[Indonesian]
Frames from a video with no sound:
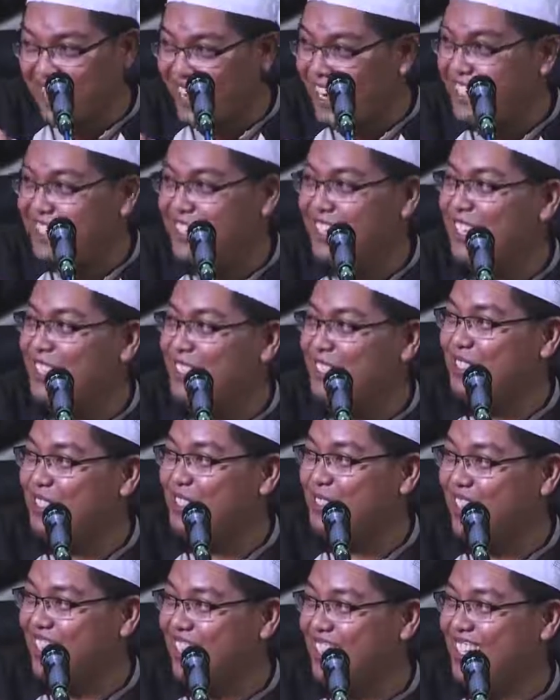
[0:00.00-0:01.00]
tapi nggak
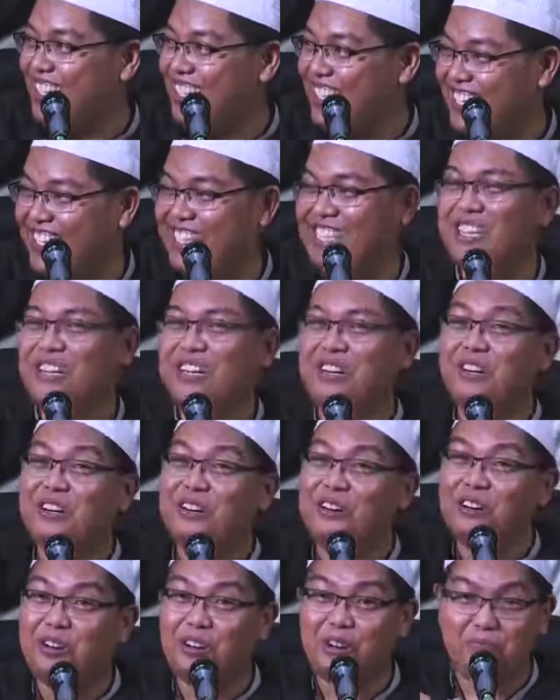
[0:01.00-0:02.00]
langsing-langsing juga
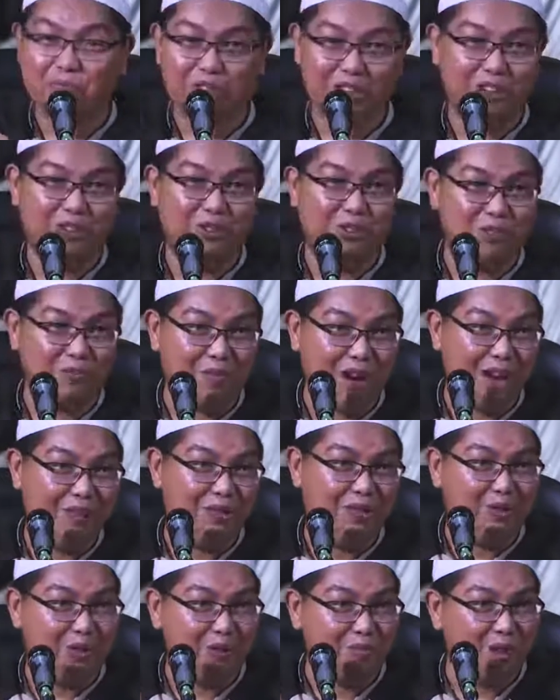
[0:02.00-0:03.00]
grup ini, grup
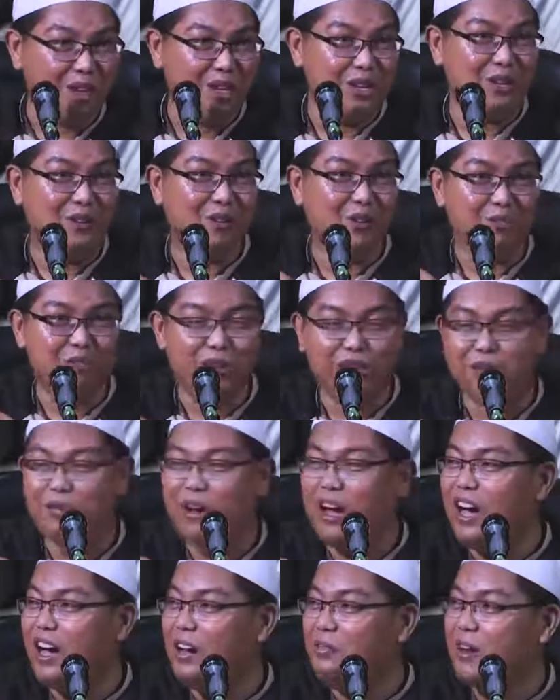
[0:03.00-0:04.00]
anu, grup ini, grup
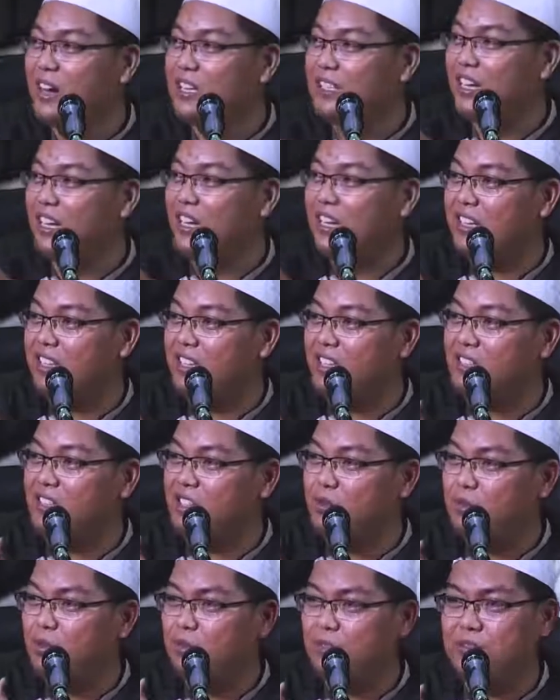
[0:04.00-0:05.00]
ini, wah banyak akhirnya
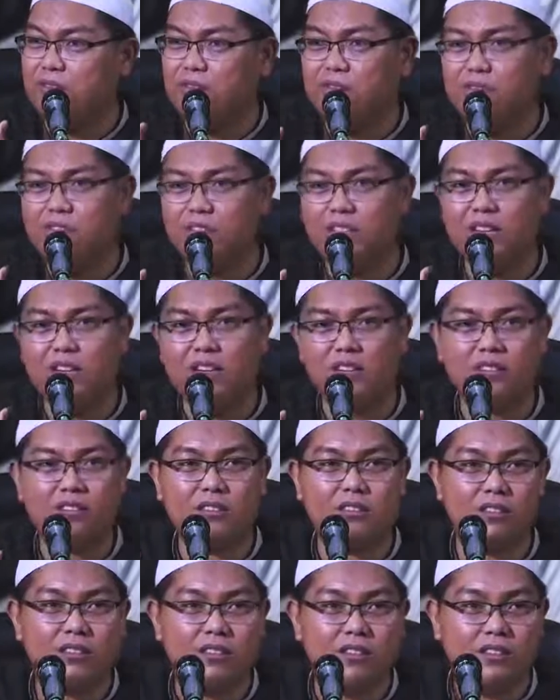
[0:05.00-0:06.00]
sibuk, ya.
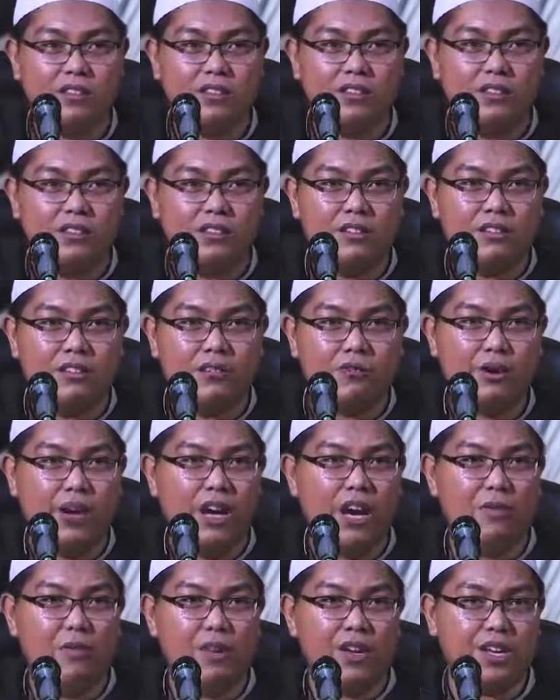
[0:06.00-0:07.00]

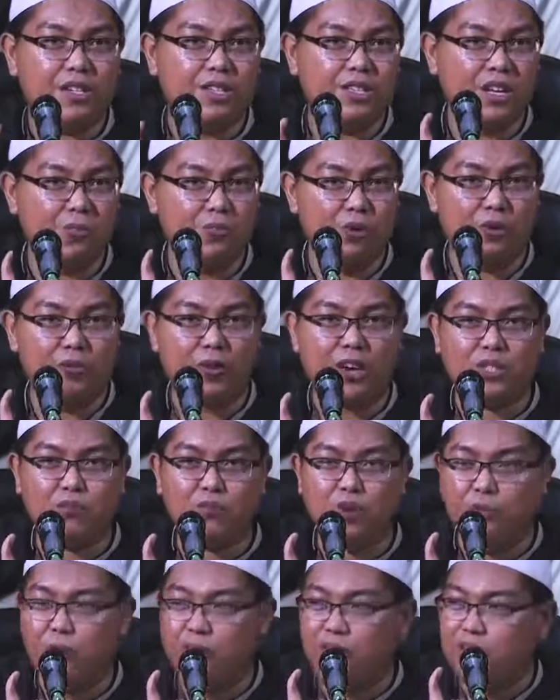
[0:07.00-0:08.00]
WA bikin sibuk,
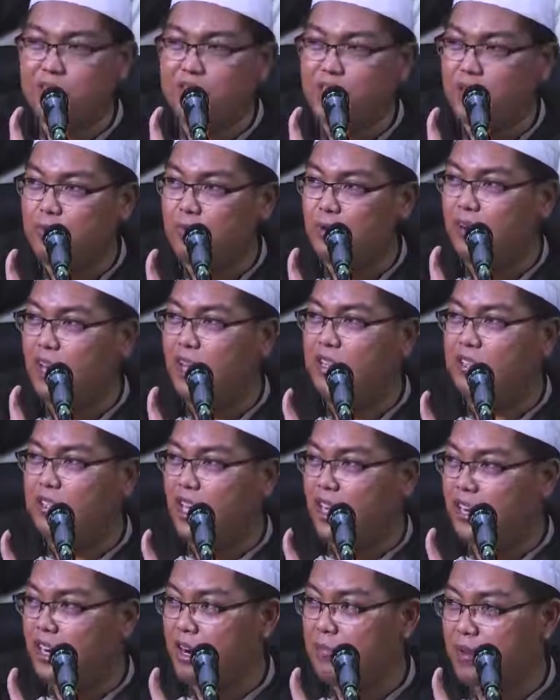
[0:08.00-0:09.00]
Facebook bikin sibuk,
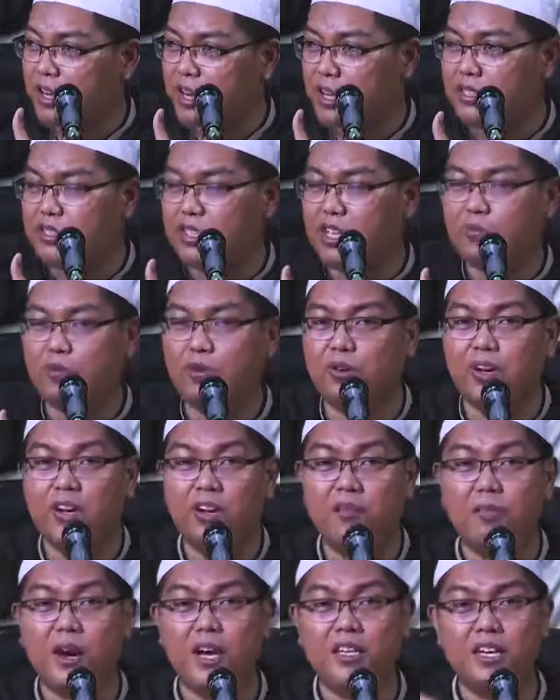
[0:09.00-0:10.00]
Instagram bikin sibuk,
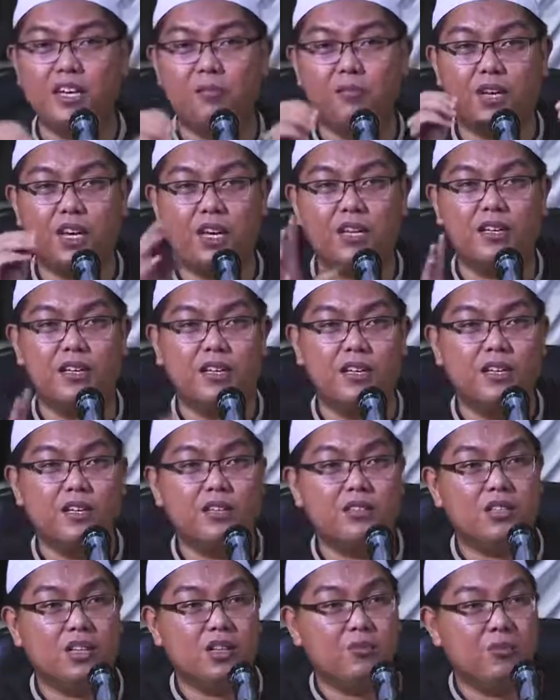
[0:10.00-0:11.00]
banyak yang bikin
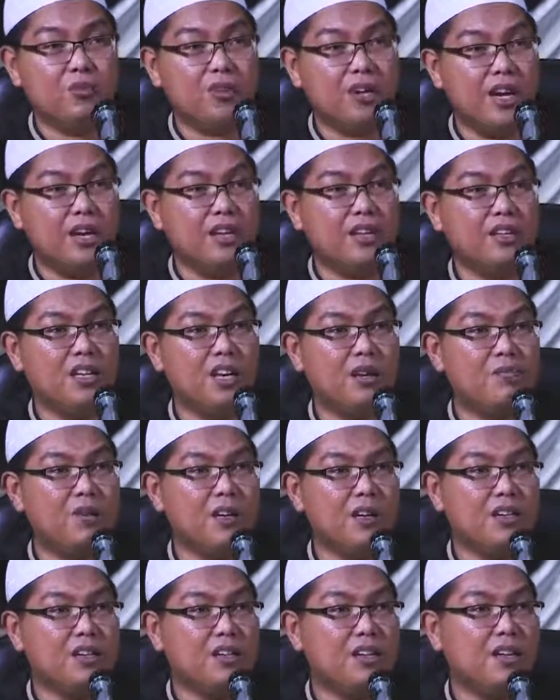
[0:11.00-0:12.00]
sibuk. Akhirnya
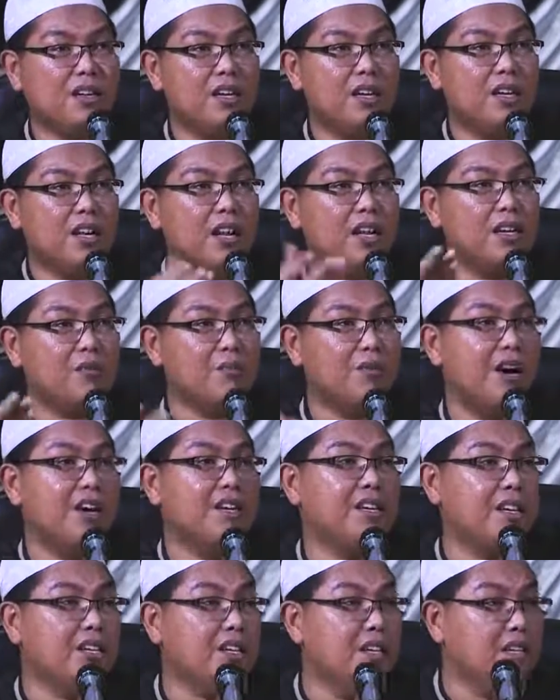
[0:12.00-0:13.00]
apa? Hilang
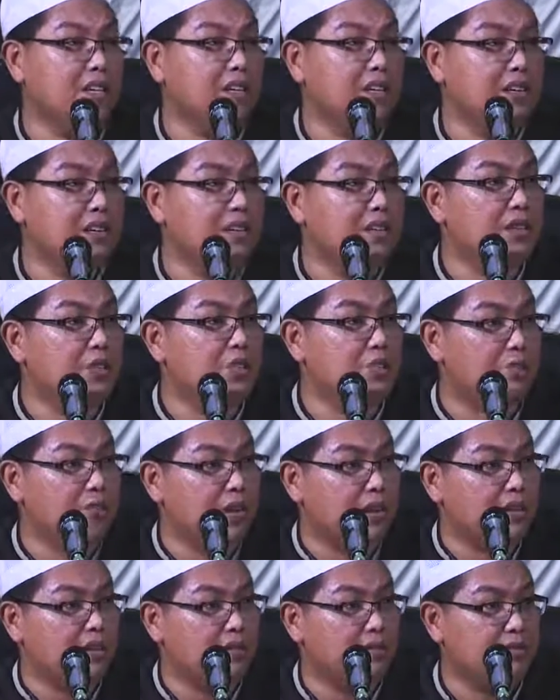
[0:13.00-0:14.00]
kebahagiaan di di
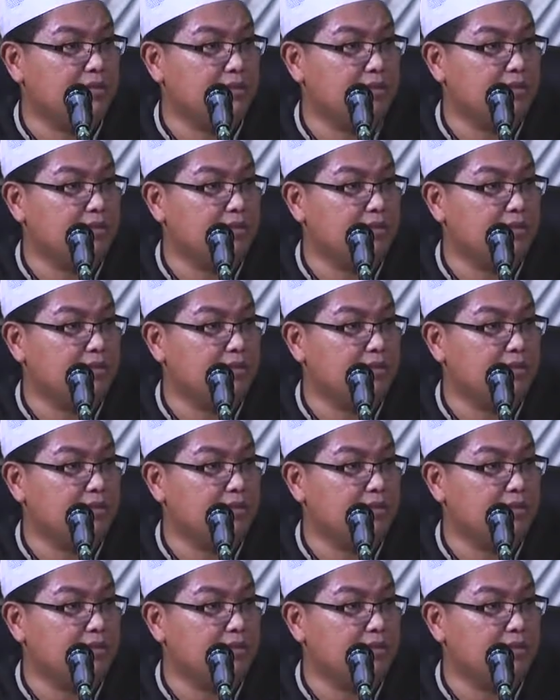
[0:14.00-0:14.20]
rumah.